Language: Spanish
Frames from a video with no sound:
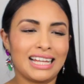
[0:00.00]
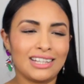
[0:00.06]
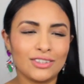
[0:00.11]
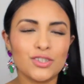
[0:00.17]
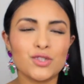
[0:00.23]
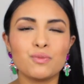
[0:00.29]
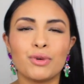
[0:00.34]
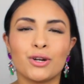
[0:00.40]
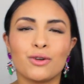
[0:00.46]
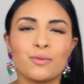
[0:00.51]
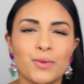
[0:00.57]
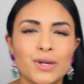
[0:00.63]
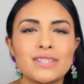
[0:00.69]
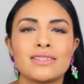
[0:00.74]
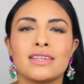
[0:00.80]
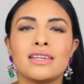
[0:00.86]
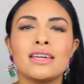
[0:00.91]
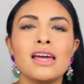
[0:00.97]
tantos, pero
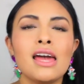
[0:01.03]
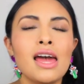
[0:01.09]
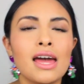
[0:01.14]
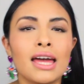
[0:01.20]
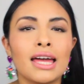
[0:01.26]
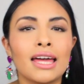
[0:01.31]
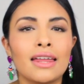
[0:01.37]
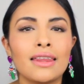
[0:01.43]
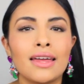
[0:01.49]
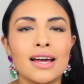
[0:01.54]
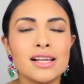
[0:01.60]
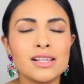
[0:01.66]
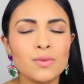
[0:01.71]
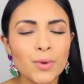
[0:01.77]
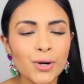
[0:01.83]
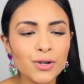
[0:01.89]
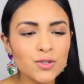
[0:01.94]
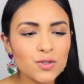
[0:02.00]
pues sí, que
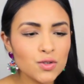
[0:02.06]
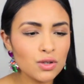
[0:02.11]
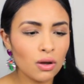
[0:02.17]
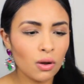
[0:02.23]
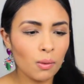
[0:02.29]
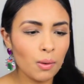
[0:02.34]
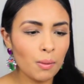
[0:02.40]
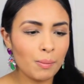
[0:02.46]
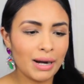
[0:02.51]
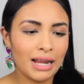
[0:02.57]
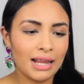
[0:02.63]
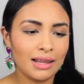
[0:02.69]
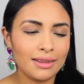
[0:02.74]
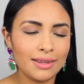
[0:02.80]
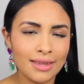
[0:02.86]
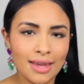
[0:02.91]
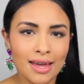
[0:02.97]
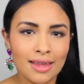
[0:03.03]
digas, bueno, estos son como para
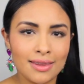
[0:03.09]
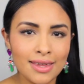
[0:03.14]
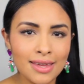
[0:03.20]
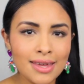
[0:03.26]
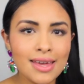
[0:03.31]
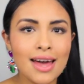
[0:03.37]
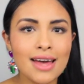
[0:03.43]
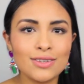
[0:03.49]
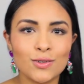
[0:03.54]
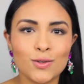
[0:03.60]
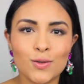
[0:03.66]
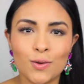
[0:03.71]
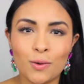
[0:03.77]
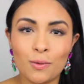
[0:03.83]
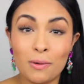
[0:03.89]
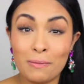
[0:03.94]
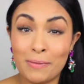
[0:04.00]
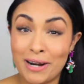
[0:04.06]
el día a día, estos
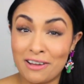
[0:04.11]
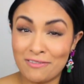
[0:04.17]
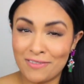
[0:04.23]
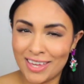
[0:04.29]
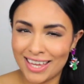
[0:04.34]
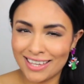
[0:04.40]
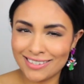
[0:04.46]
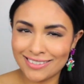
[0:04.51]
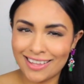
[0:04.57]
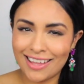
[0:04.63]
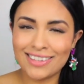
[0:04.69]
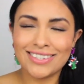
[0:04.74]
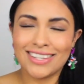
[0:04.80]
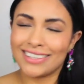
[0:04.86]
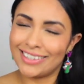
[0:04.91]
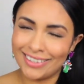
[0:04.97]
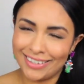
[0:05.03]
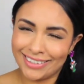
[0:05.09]
son como para
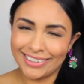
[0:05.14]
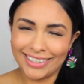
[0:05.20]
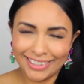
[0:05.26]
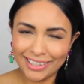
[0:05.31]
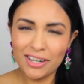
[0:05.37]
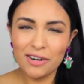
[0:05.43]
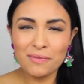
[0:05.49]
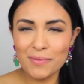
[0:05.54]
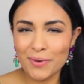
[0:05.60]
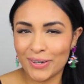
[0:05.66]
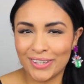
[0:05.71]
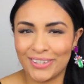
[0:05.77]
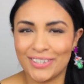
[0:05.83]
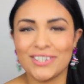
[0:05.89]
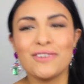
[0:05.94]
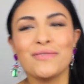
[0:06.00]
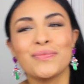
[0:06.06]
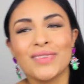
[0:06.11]
fiestas, De tener un
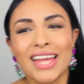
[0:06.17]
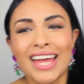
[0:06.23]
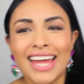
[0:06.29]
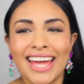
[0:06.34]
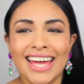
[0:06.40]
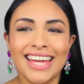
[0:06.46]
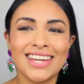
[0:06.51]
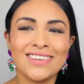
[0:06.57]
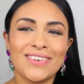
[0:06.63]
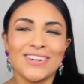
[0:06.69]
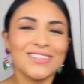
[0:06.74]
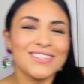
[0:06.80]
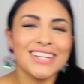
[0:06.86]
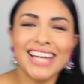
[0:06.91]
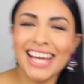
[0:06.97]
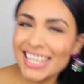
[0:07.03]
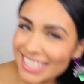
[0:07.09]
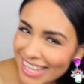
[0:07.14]
poquito, ¿no? Y bueno,
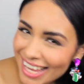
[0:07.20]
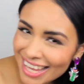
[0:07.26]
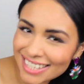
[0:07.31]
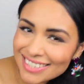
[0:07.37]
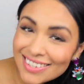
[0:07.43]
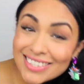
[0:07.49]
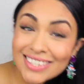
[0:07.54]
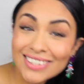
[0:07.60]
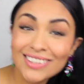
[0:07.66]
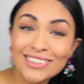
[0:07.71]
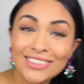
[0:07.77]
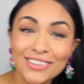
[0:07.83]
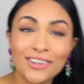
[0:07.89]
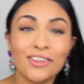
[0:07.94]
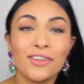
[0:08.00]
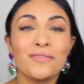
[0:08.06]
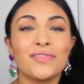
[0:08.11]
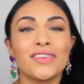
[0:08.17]
chicas, esto ha sido
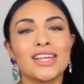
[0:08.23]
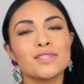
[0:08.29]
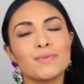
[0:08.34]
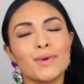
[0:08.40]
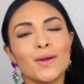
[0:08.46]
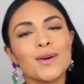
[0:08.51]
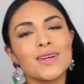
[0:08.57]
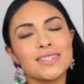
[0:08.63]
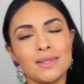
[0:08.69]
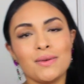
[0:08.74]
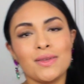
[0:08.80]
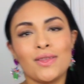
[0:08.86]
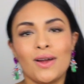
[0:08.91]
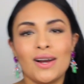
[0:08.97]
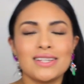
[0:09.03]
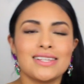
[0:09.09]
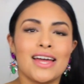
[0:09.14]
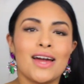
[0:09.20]
todo. Espero que este
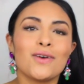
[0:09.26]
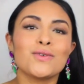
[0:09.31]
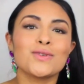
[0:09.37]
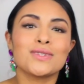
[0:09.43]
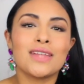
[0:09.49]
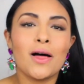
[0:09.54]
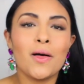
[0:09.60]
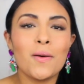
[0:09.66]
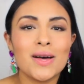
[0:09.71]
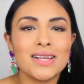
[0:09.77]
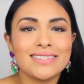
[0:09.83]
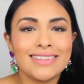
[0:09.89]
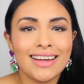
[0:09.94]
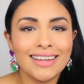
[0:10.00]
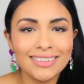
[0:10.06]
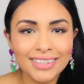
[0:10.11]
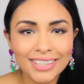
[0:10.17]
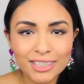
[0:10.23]
video les haya gustado
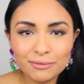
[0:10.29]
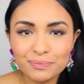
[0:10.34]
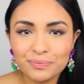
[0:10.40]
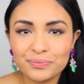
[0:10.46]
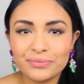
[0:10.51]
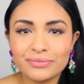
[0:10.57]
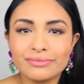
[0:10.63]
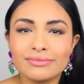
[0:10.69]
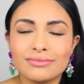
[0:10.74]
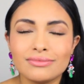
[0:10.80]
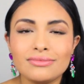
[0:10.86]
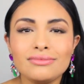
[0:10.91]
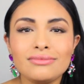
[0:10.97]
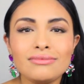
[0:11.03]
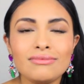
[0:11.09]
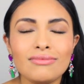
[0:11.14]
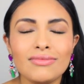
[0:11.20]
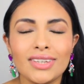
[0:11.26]
bastante,
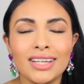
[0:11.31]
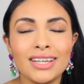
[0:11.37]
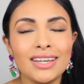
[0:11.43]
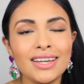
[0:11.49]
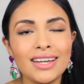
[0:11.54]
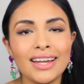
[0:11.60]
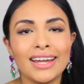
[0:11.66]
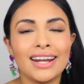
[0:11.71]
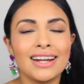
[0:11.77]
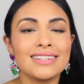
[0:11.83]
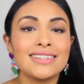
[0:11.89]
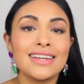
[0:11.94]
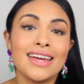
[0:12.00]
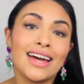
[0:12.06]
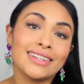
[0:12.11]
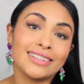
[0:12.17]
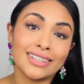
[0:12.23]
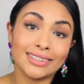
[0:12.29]
eh, que les
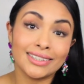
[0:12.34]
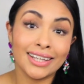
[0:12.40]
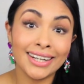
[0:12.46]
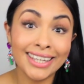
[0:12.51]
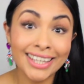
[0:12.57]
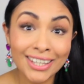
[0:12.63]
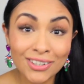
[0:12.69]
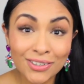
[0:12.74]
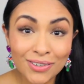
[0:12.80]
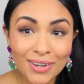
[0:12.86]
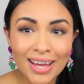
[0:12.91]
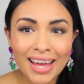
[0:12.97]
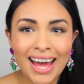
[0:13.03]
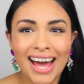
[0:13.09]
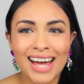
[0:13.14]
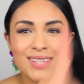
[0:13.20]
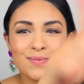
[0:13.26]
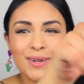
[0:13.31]
haya entretenido.
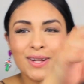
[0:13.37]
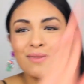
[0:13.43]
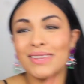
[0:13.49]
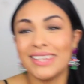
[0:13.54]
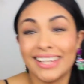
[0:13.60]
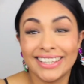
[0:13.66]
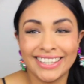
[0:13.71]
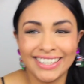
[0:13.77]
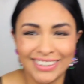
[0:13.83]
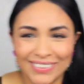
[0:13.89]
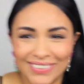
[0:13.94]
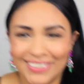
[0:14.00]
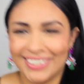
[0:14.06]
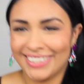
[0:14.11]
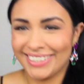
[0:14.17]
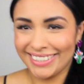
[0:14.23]
Ah, espérenme tantito.